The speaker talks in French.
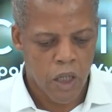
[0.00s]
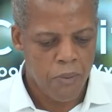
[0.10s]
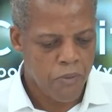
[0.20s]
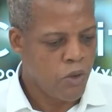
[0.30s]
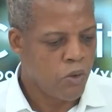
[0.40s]

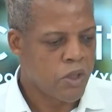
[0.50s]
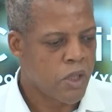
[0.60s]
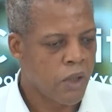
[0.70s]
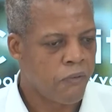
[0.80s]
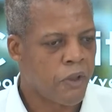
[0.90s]
amener le
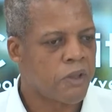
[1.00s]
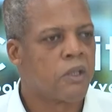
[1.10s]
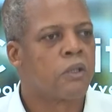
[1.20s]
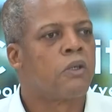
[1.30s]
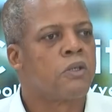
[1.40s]
SIAC vers
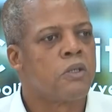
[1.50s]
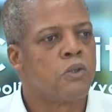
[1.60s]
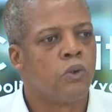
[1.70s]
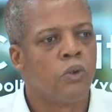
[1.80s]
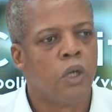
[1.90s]
cette
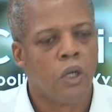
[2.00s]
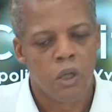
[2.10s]
transition